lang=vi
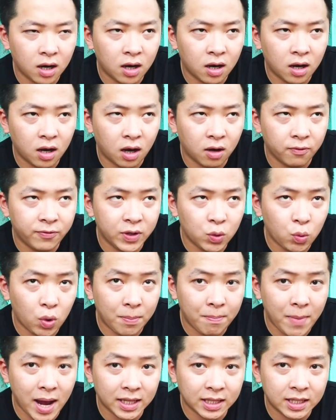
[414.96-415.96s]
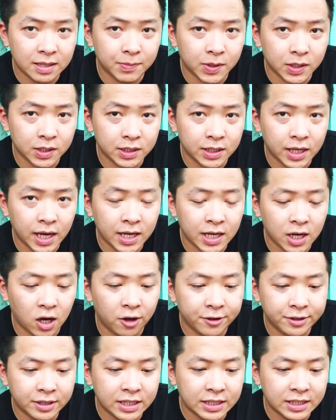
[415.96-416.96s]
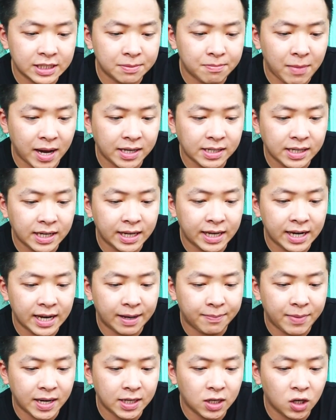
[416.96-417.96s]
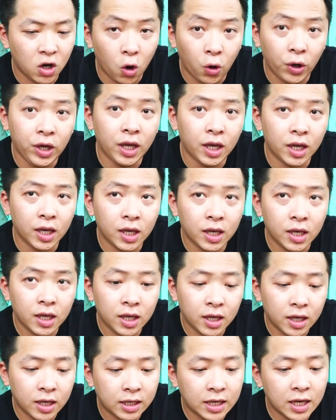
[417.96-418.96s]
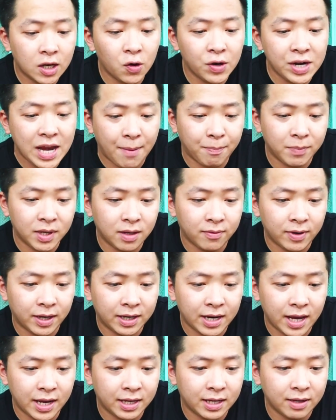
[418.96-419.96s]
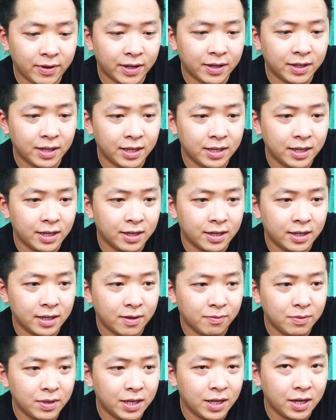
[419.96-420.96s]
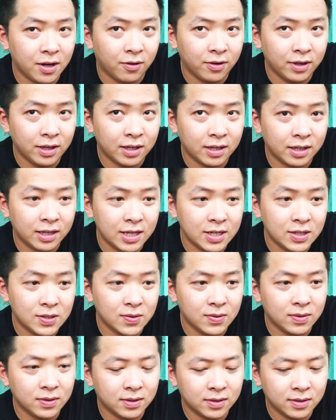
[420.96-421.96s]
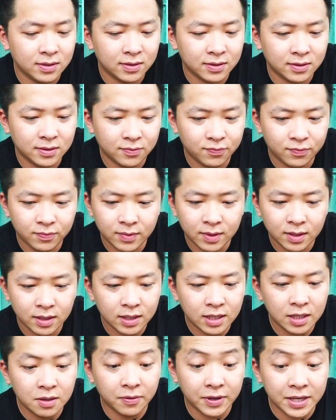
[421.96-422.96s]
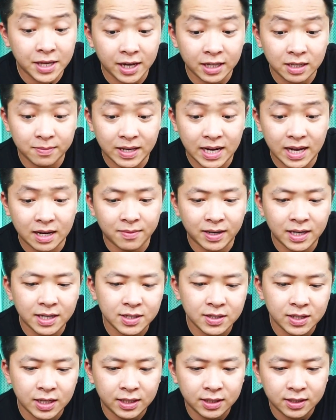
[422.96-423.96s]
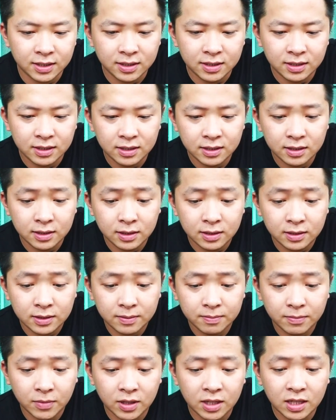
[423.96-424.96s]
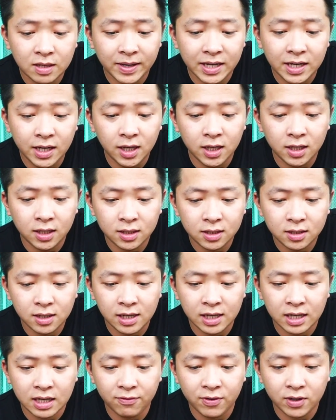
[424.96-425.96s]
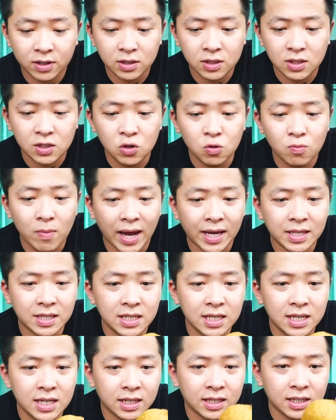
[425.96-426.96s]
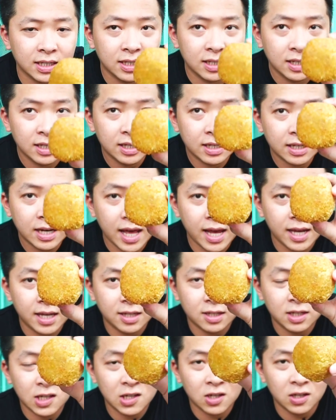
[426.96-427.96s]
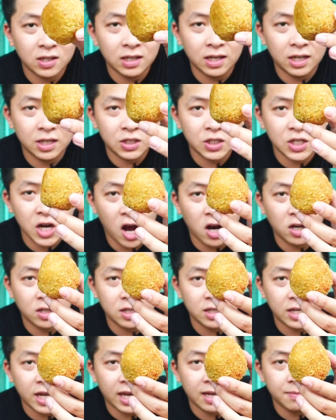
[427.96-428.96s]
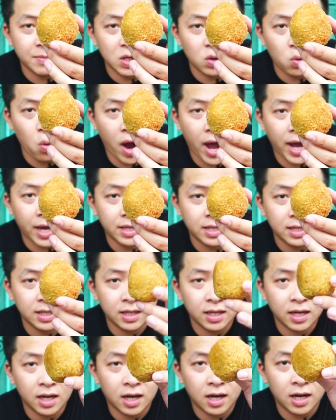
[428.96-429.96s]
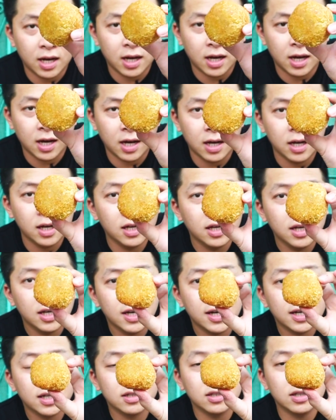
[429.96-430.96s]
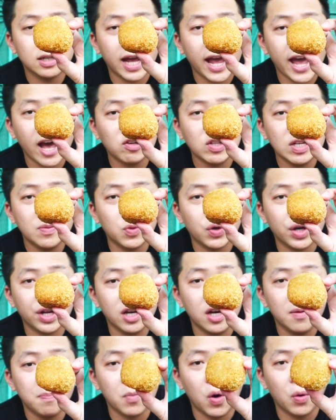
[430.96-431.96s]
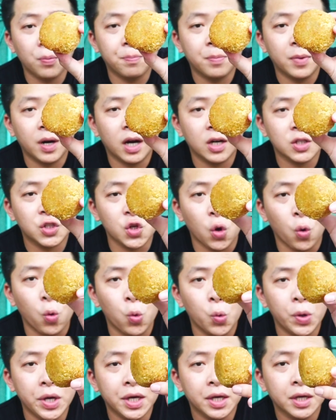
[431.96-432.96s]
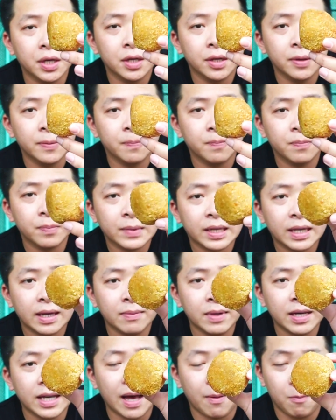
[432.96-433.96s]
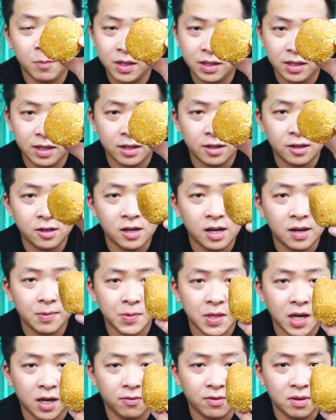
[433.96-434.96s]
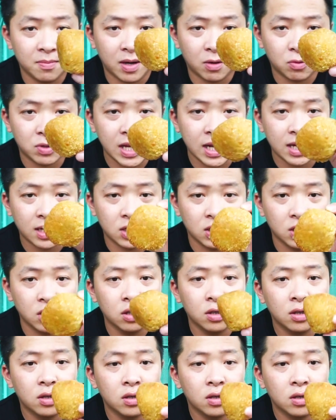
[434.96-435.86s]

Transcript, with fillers: ờ, ở phía ngoài Bắc thì mọi người hay gọi cái chiếc bánh này là bánh gối cái gối nằm đấy các bạn đây bạn có thể nhìn nó giống như cái gối này, nghiêng xuống nhưng mà bây giờ thì mình ăn cái bánh này trước đi và thích cái bánh này hơn đó là cái phần xíu mại chiên đây nó có hình tròn như thế này bên ngoài thì ờ, được áo thêm một cái lớp bột uh, xù ấy cảm giác cầm lên nhìn nó rất hấp dẫn về màu sắc nữa